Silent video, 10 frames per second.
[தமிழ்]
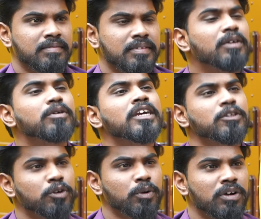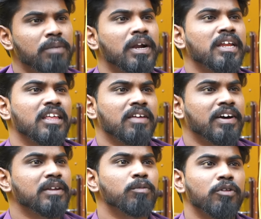இல்லை இங்க சொல்கிற உங்க பாணிகளை
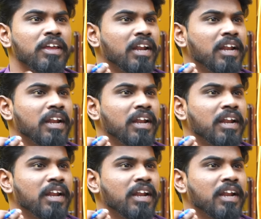வரும்போதே